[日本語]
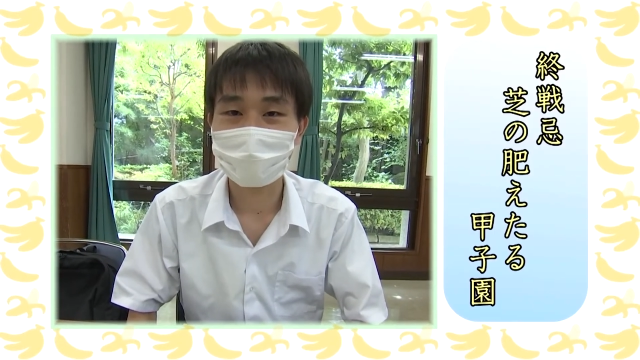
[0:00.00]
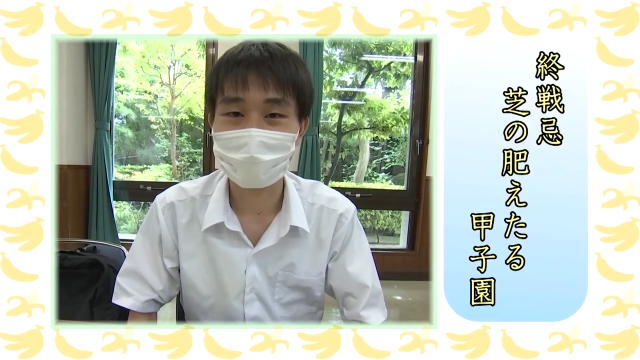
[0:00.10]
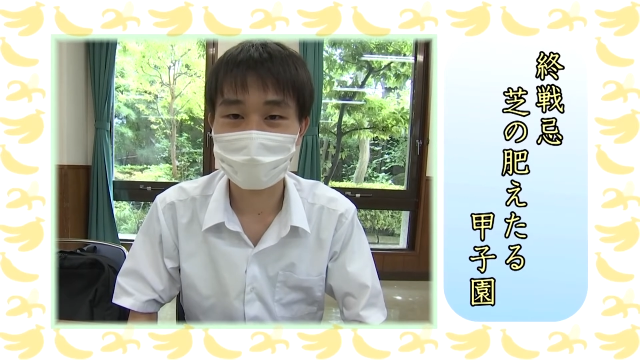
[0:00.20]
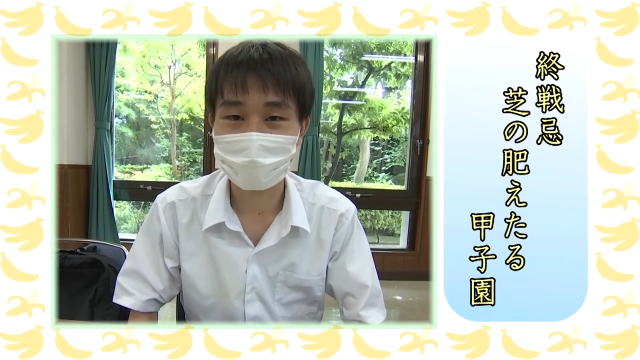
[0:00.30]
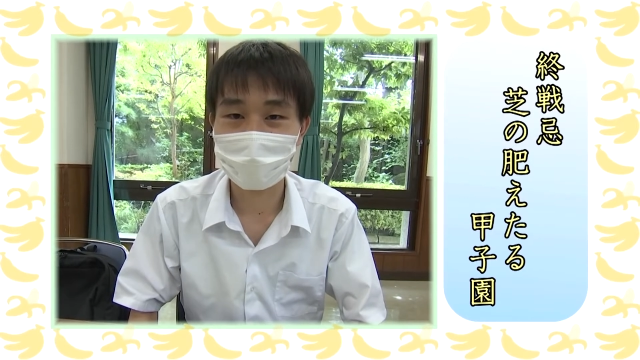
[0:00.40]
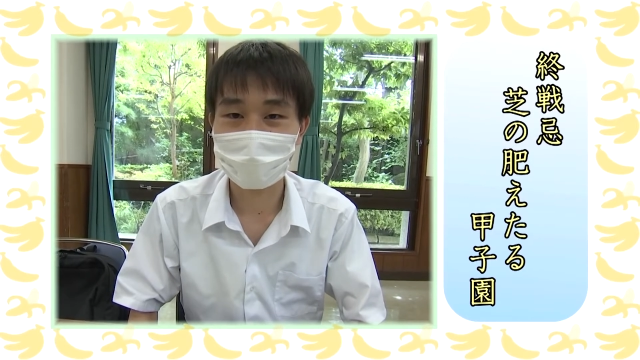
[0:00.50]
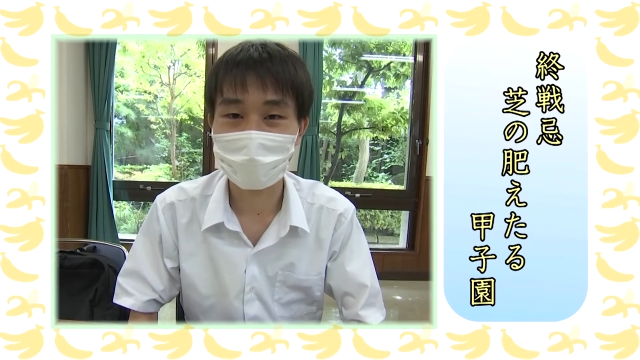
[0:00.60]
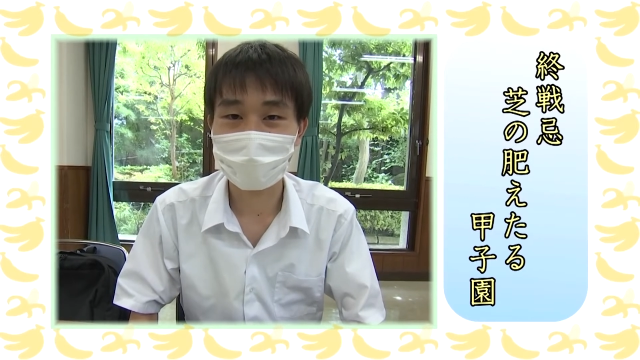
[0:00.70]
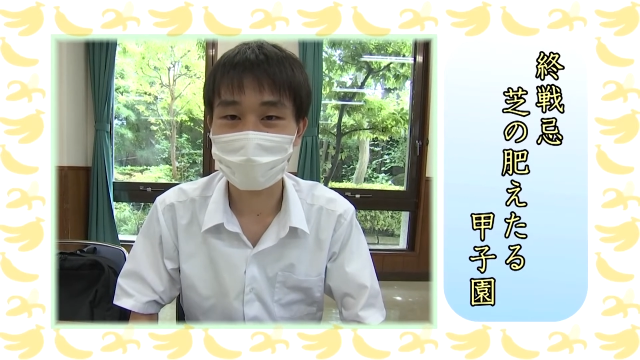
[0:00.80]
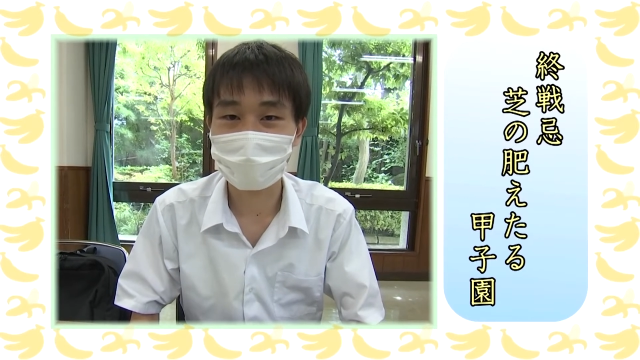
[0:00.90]
終戦
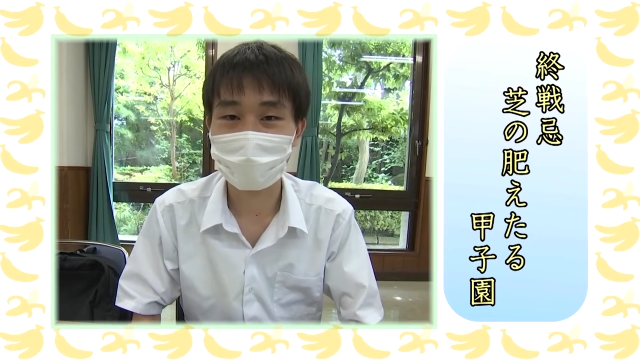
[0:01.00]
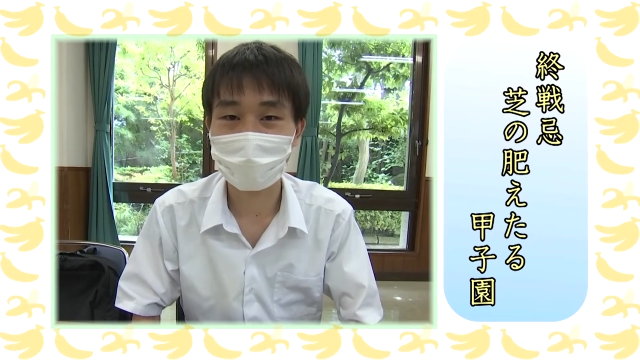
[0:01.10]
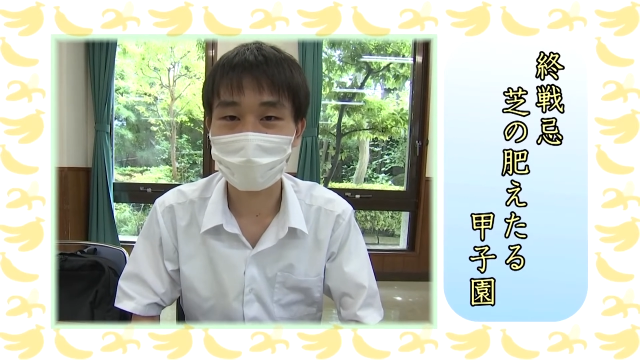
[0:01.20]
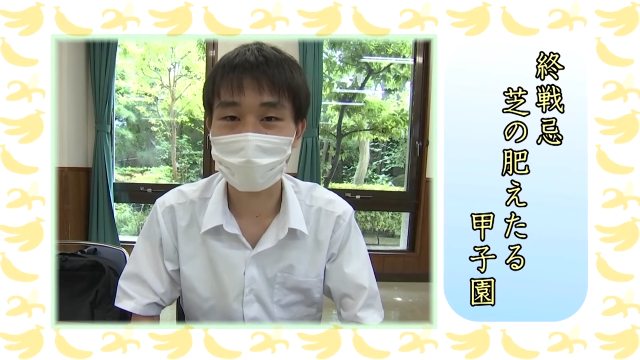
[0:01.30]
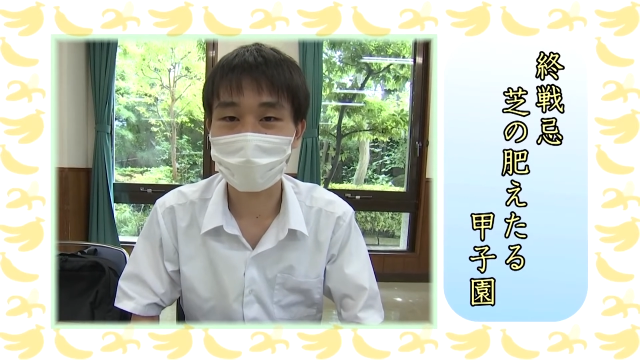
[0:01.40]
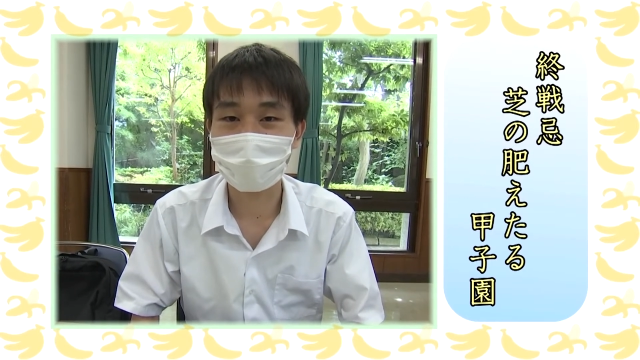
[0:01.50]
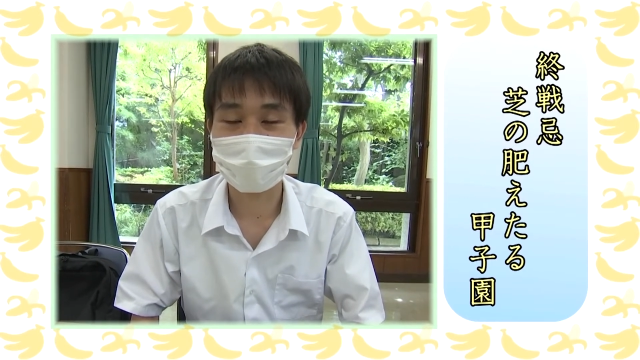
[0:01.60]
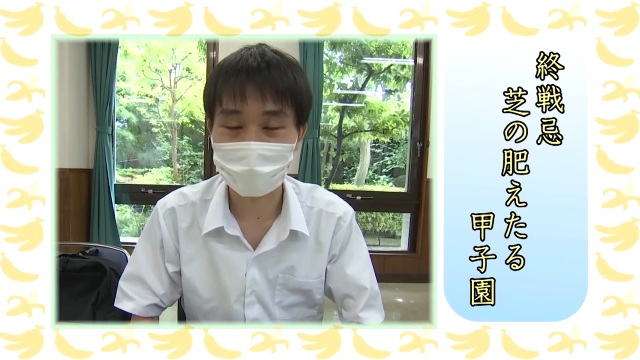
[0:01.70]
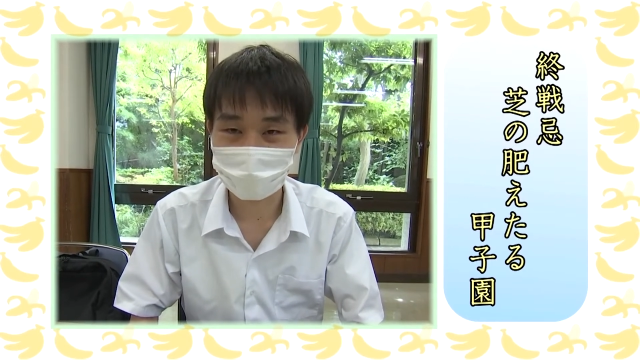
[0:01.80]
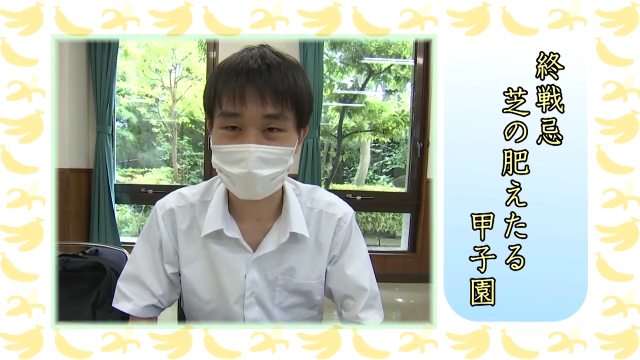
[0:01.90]
期芝の越えた
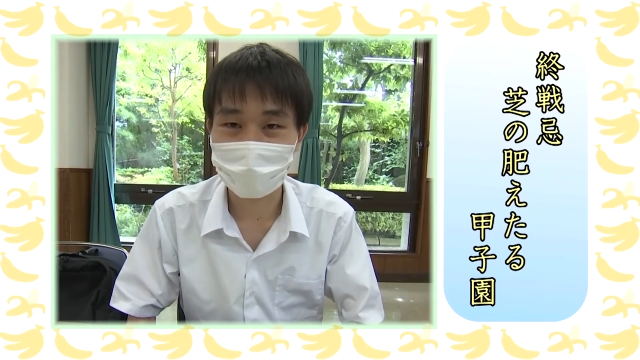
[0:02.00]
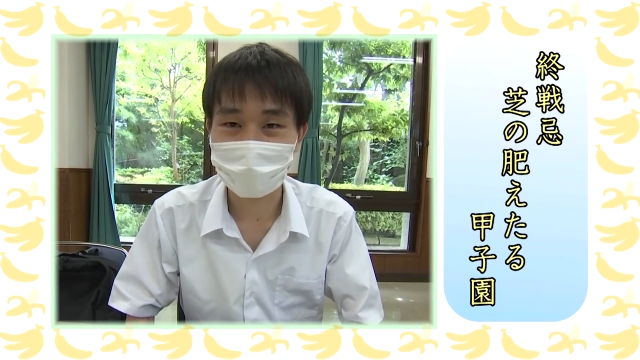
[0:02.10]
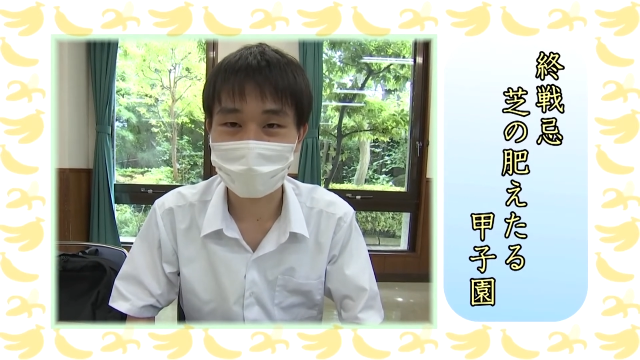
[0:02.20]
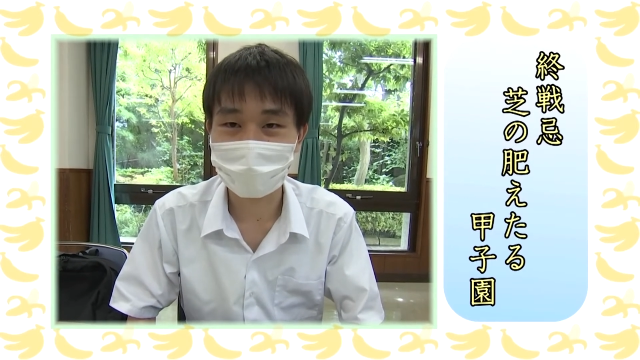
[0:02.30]
る甲子園